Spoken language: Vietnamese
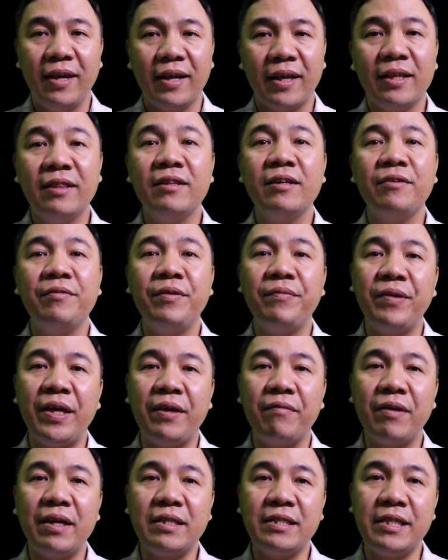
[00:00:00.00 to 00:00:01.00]
Kính thưa quý
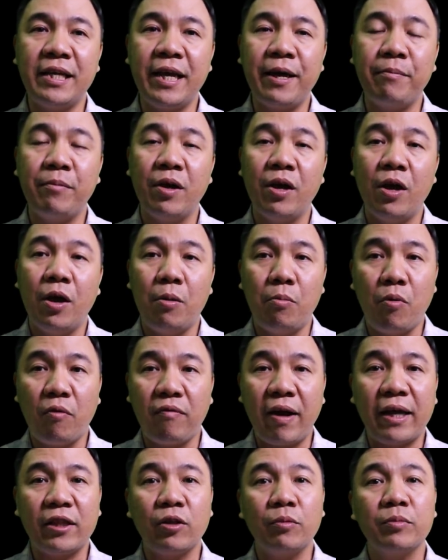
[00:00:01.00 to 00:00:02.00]
vị và anh chị em, một
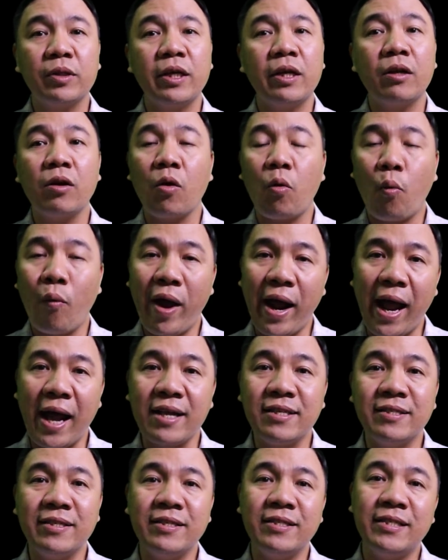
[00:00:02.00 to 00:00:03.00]
vài thông tin quan
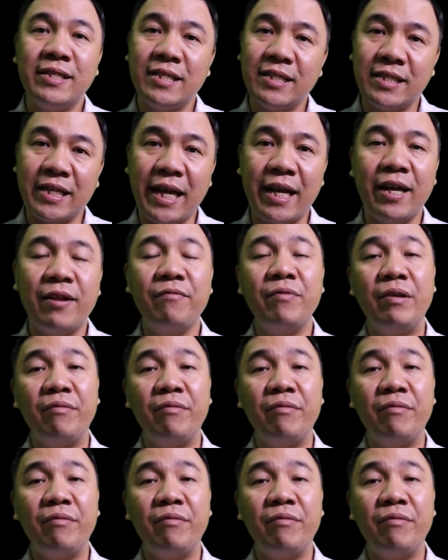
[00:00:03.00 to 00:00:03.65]
hải xin chia sẻ đến